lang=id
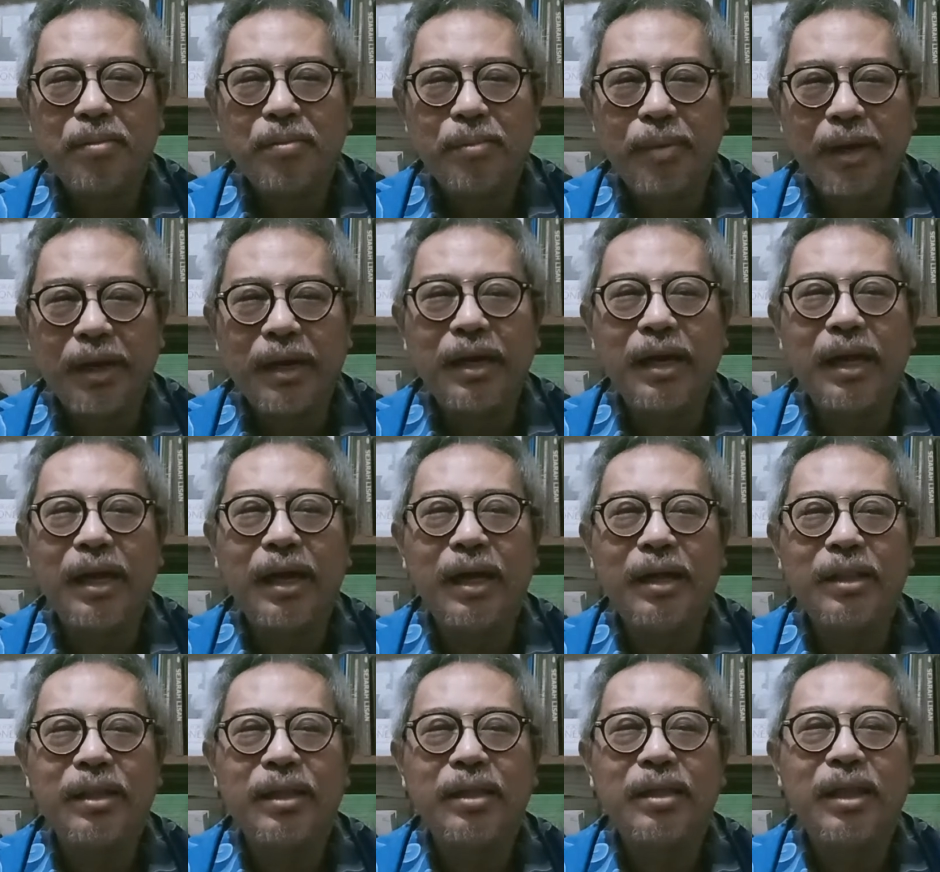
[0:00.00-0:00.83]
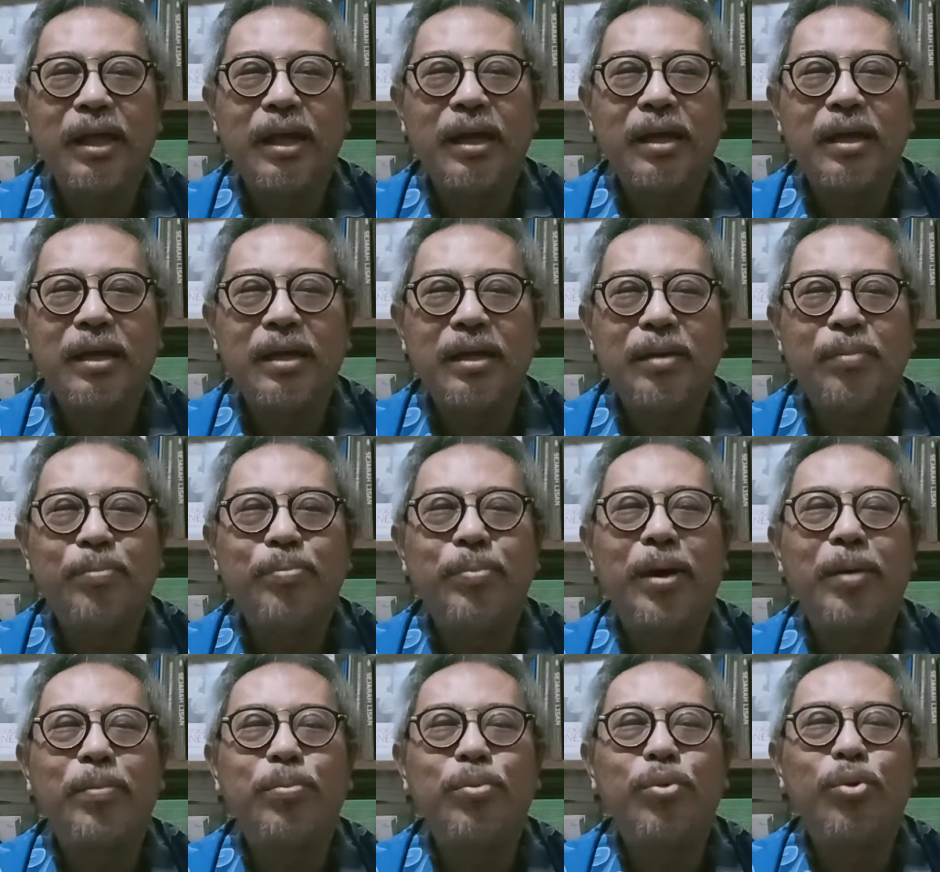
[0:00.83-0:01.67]
pandangan tentang
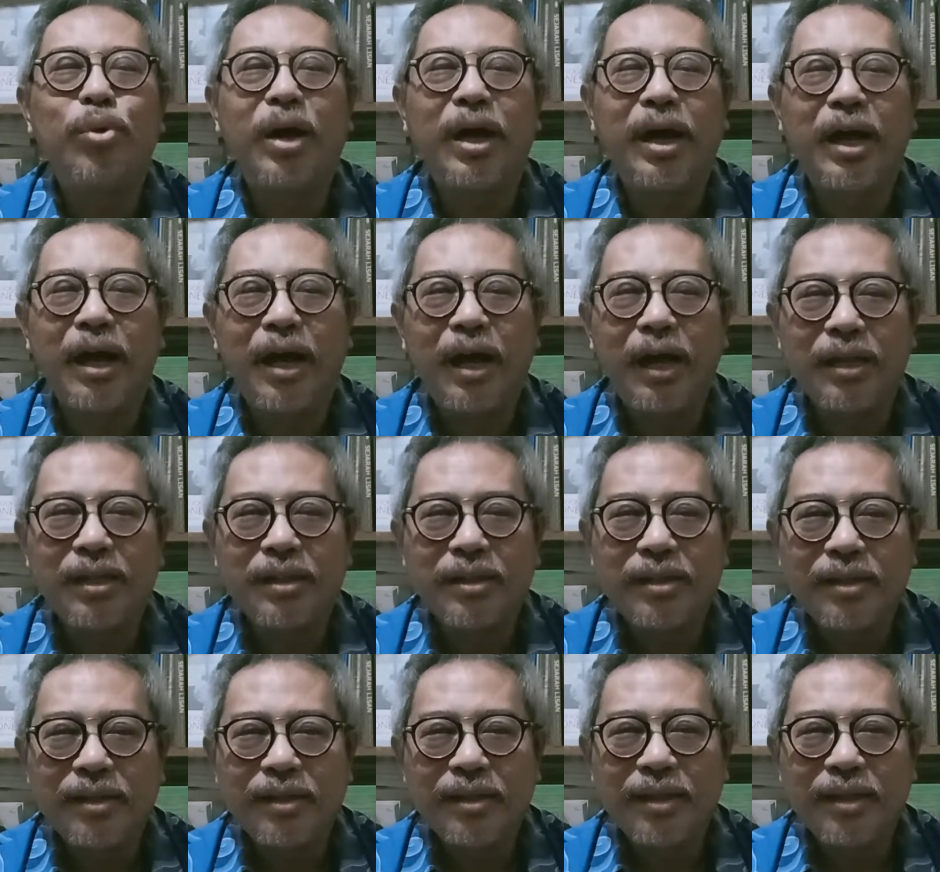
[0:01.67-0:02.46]
kepapuaan.